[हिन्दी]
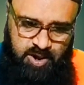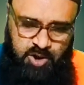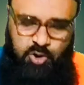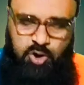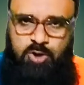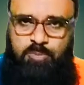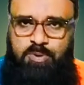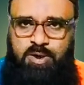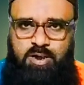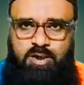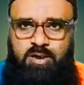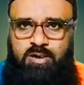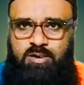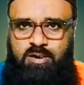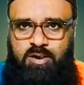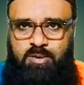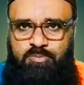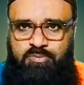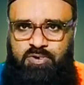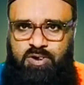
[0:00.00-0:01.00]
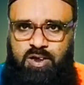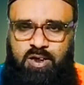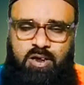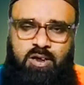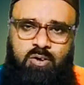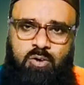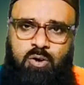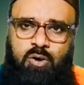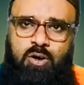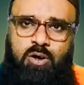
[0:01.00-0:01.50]
गवर्नमेंट की तरफ से
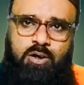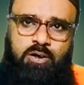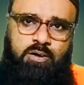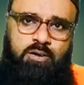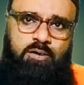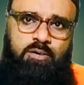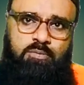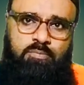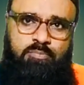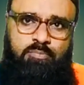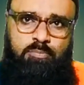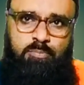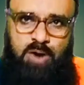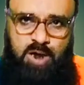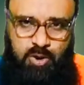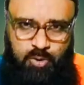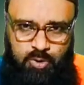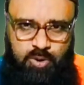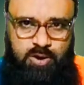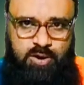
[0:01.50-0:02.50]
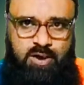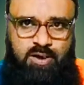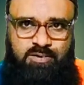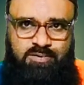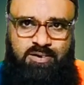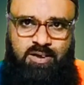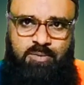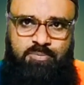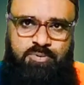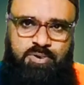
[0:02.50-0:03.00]
और माहौल के
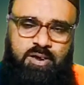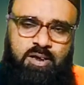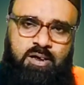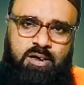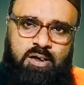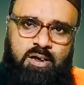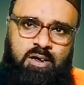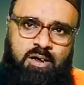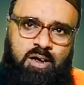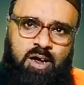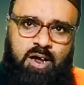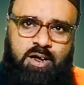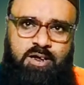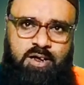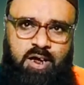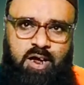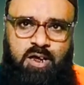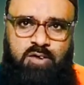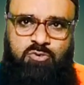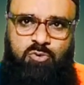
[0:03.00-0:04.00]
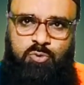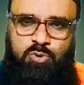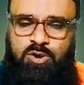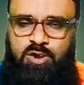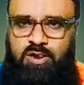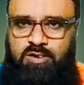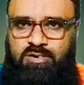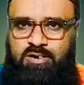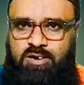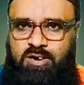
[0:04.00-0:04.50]
हिसाब से अट्ठाईस
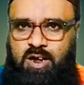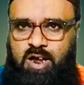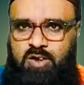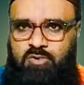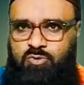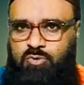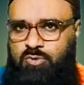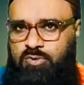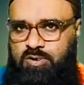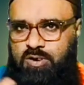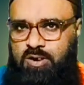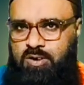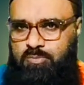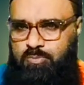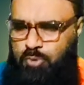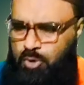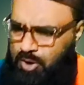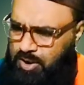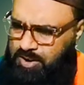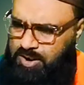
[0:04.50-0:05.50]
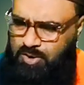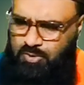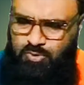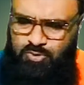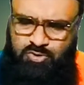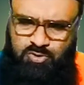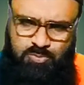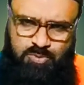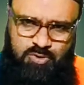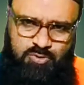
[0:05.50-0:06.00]
उनतीस अट्ठाईस उनतीस बहुत
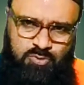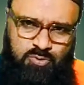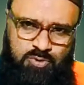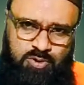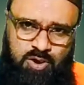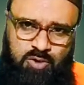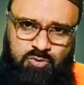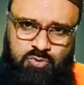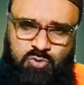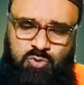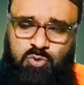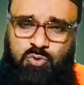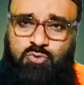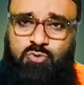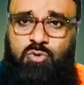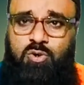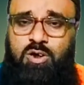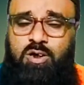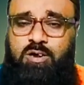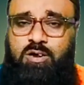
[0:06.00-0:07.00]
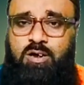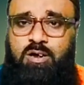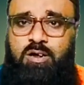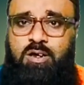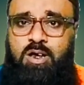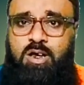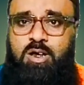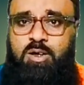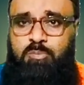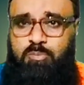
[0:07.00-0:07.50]
दिनों से मैं सुन रहा हूँ जुलूस को लेकर
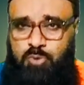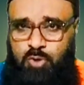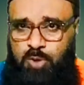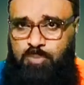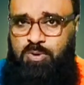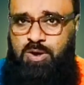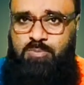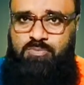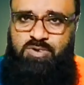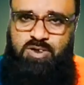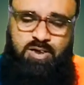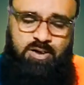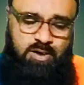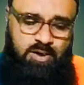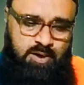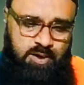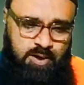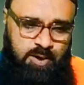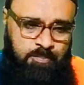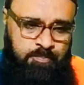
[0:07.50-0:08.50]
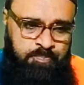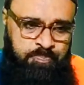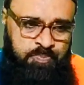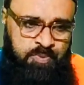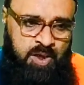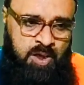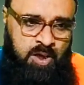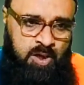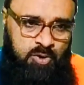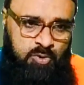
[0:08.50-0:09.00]
प्रॉब्लम चल रही है
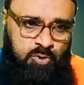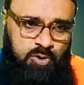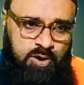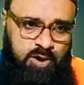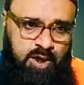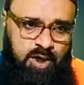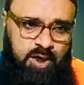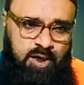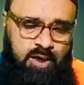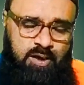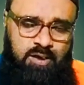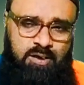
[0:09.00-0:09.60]
तो ये